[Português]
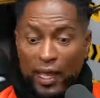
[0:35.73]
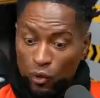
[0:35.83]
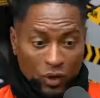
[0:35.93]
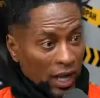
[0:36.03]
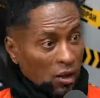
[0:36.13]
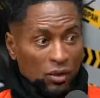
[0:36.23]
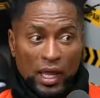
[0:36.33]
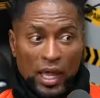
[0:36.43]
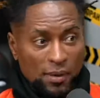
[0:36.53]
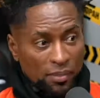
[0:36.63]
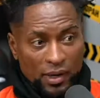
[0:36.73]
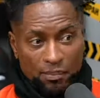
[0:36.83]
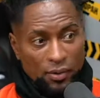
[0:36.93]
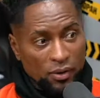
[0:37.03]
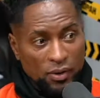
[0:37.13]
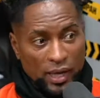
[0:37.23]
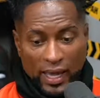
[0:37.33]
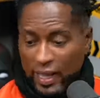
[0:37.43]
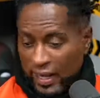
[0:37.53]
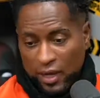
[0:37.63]
Era, era, o carro da época, pô.
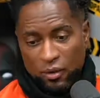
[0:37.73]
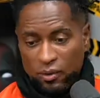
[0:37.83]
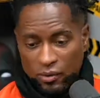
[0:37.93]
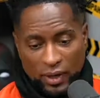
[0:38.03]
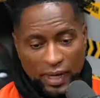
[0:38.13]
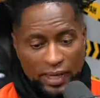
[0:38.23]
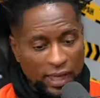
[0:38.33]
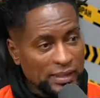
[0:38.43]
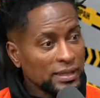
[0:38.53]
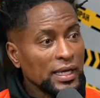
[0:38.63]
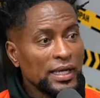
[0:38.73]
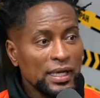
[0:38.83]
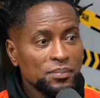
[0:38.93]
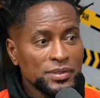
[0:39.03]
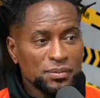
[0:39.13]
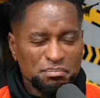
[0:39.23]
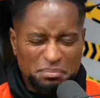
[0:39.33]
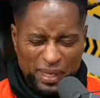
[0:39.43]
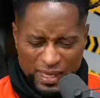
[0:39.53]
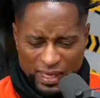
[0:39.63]
Era, era o a, essa Eclipse
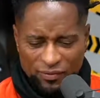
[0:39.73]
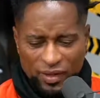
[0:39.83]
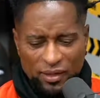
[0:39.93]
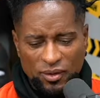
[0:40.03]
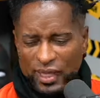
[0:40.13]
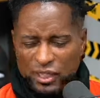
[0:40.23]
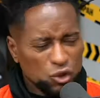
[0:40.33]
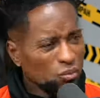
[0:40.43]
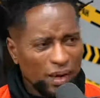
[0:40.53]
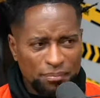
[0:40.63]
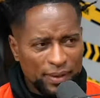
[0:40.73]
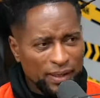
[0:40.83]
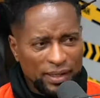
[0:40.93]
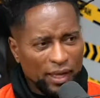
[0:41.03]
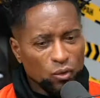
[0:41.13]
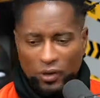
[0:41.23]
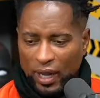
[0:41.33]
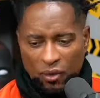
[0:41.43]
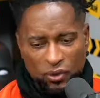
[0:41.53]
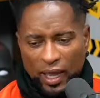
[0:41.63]
branca, velho. Ele tinha uma branca, era o
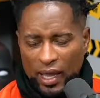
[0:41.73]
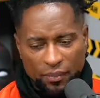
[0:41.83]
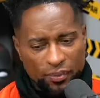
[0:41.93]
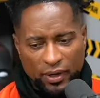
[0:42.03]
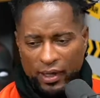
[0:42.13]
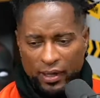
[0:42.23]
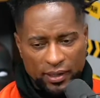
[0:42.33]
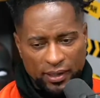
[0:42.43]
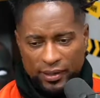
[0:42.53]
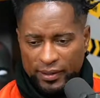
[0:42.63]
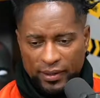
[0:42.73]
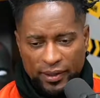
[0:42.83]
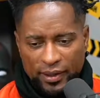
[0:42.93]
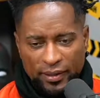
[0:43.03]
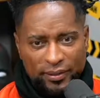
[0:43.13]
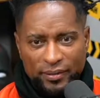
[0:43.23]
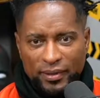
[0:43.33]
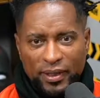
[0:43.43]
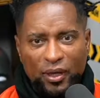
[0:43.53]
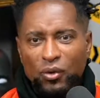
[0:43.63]
carro da época, era você queria uma
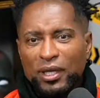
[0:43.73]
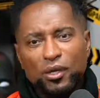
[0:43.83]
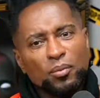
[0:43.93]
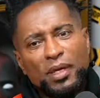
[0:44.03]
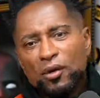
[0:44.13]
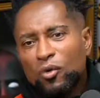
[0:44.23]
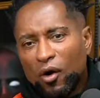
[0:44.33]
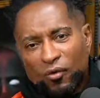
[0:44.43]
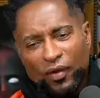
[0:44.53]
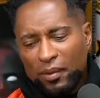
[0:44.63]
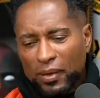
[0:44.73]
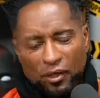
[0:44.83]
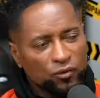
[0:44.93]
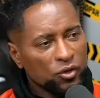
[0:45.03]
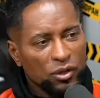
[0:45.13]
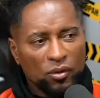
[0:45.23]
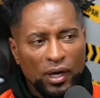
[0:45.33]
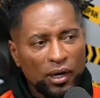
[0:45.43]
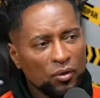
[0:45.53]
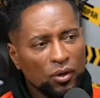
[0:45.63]
igual? Eu queria uma igual. Eu falei, mano, eu vou ter um
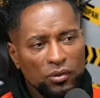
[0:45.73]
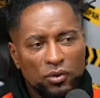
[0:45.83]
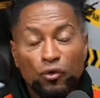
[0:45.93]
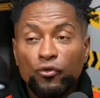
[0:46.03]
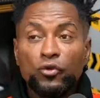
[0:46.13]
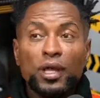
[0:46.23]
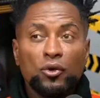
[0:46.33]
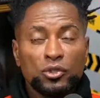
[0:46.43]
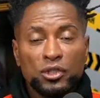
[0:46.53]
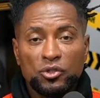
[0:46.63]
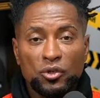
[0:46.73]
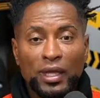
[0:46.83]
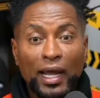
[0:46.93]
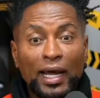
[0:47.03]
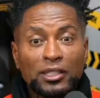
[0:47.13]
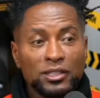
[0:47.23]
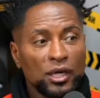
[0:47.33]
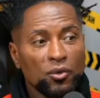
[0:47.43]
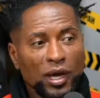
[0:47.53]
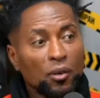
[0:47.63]
carro igual do. Eu fui na concessionária,
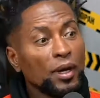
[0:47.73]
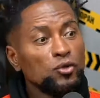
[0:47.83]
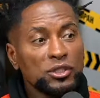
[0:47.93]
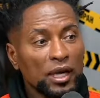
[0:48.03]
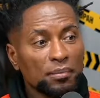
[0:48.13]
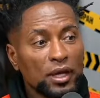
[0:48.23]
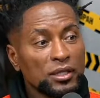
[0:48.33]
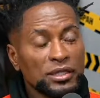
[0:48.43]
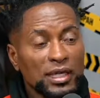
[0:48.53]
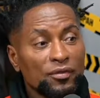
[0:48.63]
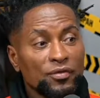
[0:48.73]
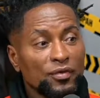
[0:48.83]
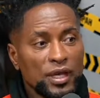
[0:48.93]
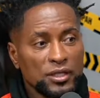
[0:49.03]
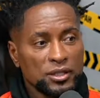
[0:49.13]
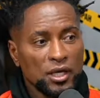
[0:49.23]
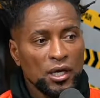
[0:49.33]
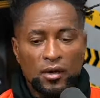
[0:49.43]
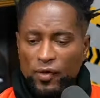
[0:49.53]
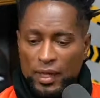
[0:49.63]
achei o carro, mas não tinha branco, tinha verde.
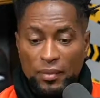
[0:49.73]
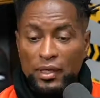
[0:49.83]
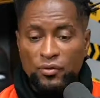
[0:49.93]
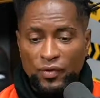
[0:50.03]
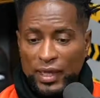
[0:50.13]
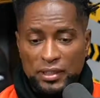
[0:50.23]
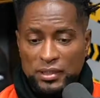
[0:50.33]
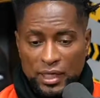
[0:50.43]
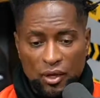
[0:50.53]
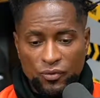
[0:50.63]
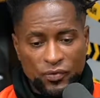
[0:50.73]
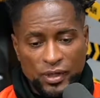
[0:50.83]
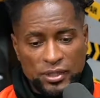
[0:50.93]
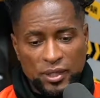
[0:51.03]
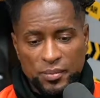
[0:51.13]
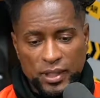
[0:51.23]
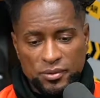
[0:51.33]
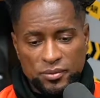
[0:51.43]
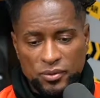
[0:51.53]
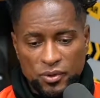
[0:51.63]
Falei, mano, vai esse carro verde aí
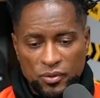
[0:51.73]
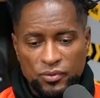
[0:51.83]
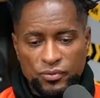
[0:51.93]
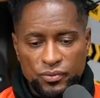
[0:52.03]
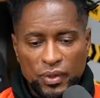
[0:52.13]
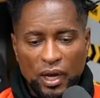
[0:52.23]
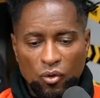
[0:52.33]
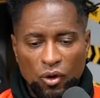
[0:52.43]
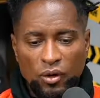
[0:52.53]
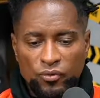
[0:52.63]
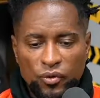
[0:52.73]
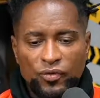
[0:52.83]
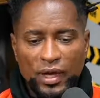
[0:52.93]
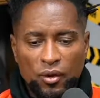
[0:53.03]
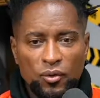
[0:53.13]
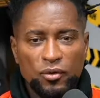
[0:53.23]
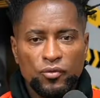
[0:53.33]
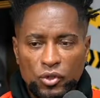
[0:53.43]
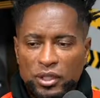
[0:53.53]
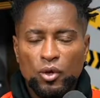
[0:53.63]
mesmo. Eu agora vou ficar com.
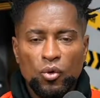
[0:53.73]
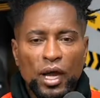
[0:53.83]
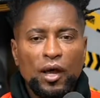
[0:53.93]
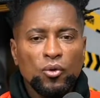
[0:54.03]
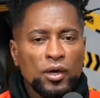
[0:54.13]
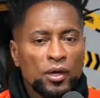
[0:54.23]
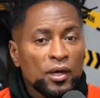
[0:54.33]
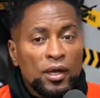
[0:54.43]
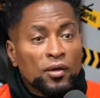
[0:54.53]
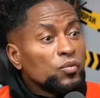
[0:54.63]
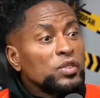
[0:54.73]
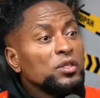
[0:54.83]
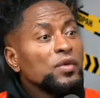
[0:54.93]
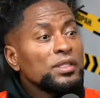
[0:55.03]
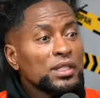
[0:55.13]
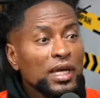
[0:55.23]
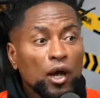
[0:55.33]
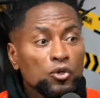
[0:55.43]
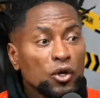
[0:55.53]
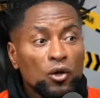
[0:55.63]
Vou ter o carro. Tive esse
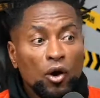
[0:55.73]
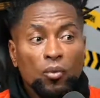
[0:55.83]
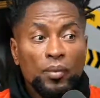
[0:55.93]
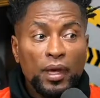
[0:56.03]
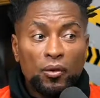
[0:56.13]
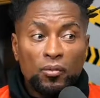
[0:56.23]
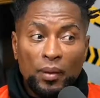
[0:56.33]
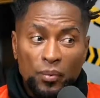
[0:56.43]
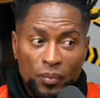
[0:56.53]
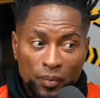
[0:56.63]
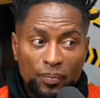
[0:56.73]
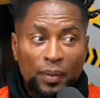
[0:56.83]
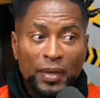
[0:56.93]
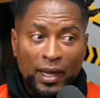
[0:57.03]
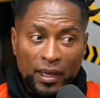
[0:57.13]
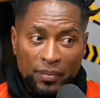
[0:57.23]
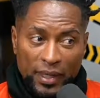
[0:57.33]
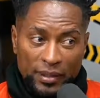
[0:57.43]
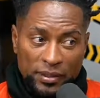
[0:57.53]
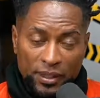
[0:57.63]
carro, só que eu arrumei uma pra minha
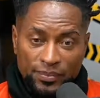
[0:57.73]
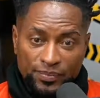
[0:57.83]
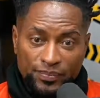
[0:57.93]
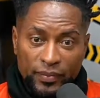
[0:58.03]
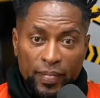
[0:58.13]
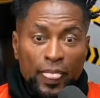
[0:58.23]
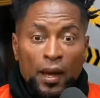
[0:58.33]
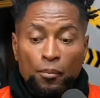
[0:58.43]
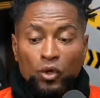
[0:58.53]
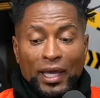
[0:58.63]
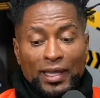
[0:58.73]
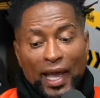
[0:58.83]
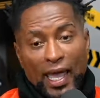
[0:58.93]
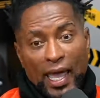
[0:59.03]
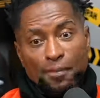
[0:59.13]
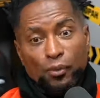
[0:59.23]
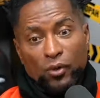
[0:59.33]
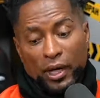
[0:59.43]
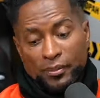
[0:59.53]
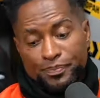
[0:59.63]
cabeça. Por quê? Porque na
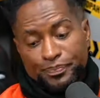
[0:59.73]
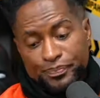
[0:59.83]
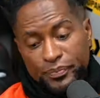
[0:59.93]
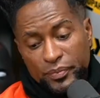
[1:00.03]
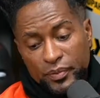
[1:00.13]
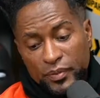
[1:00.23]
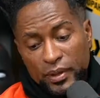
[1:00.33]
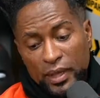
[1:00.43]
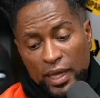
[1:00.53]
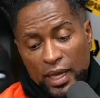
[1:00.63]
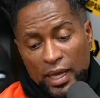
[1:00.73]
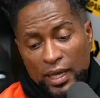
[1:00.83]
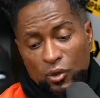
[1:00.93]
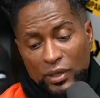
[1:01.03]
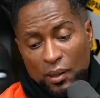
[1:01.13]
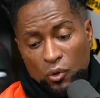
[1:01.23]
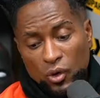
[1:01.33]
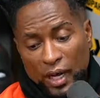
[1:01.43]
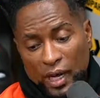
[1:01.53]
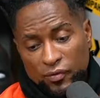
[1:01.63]
época eu
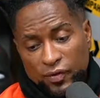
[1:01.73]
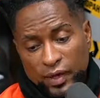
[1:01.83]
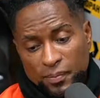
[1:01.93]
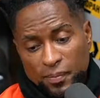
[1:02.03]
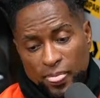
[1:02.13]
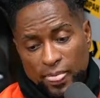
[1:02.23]
namorava.